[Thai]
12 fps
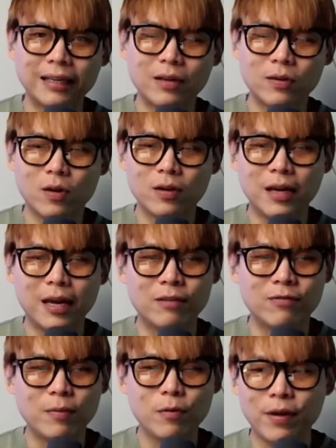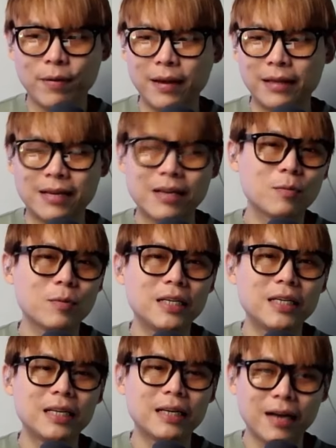แล้วก็ใน Facebook Fanpage แซก
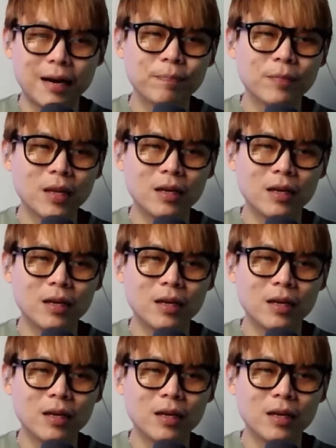Nobody นะครับ